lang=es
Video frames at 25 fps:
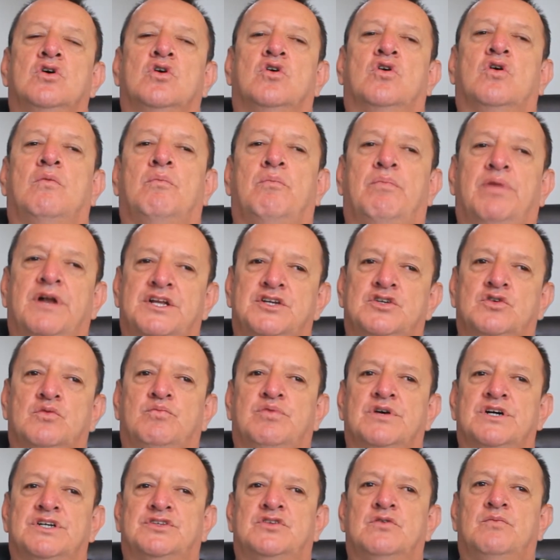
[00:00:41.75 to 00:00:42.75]
con
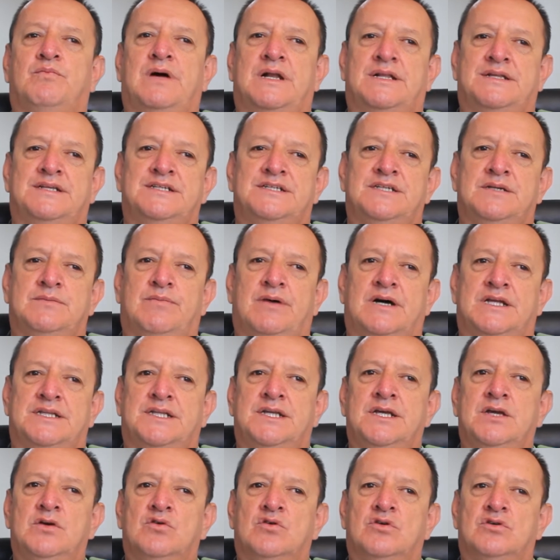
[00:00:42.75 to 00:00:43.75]
presupuesto
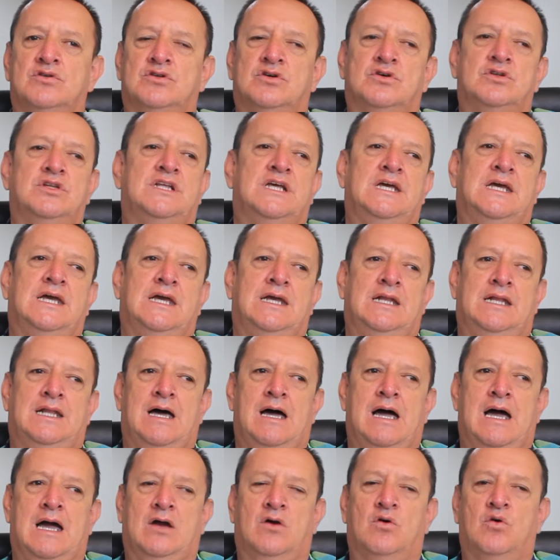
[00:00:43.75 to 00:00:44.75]
participativo, donde
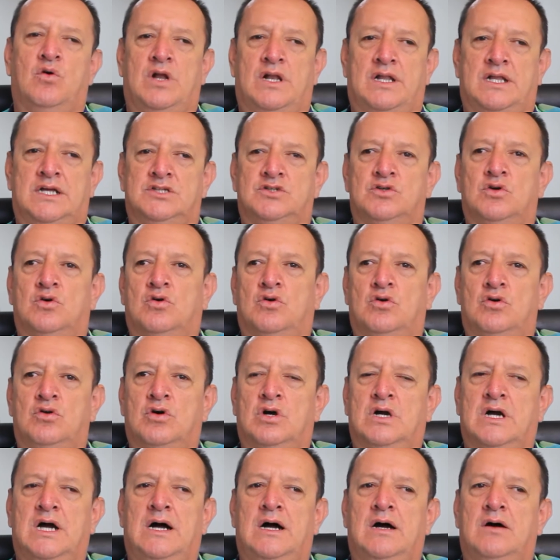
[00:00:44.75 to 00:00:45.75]
la gobernación
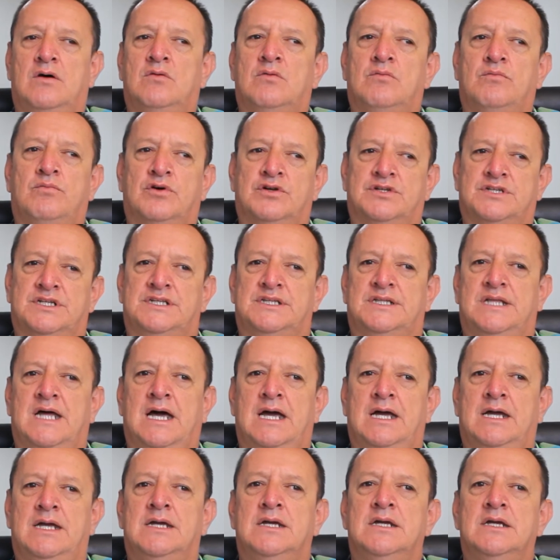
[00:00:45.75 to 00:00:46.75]
coloca un
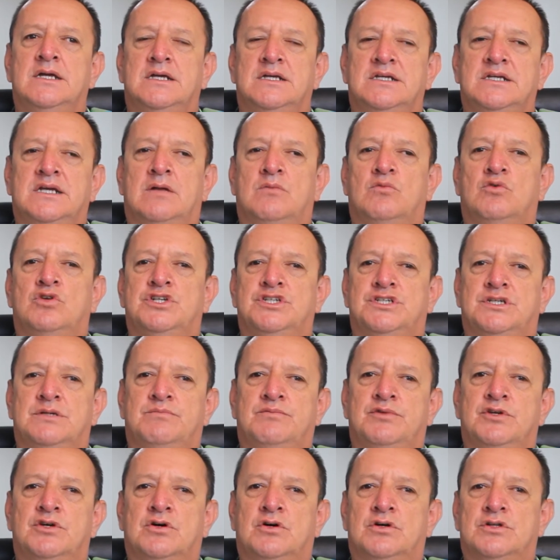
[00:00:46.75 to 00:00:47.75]
porcentaje y el
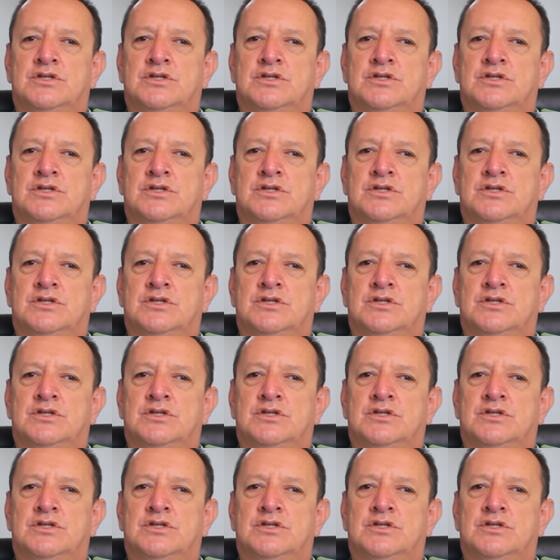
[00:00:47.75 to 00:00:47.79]
municipio